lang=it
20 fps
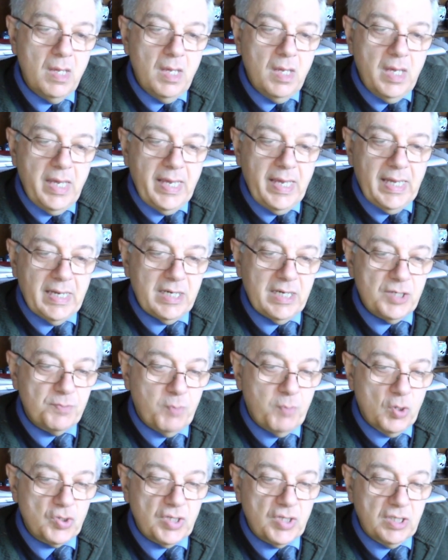E la
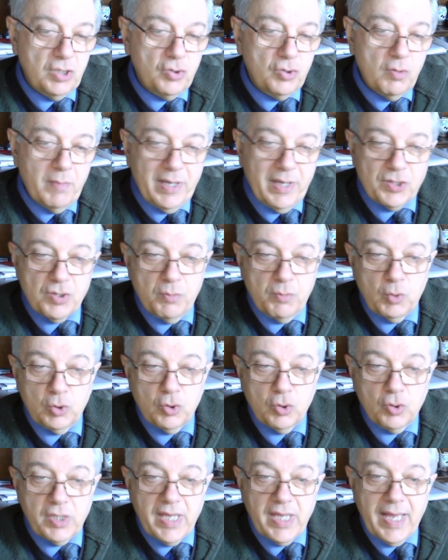risposta di Tommaso è
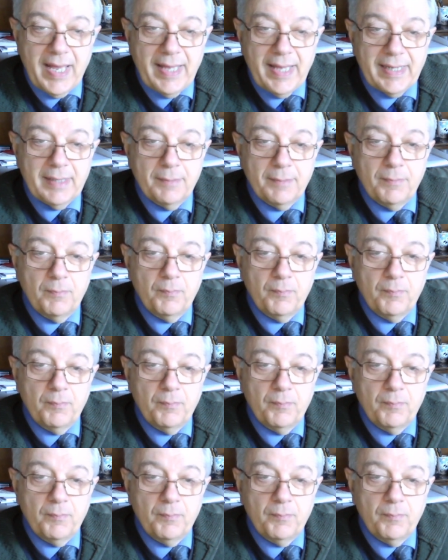molto chiara.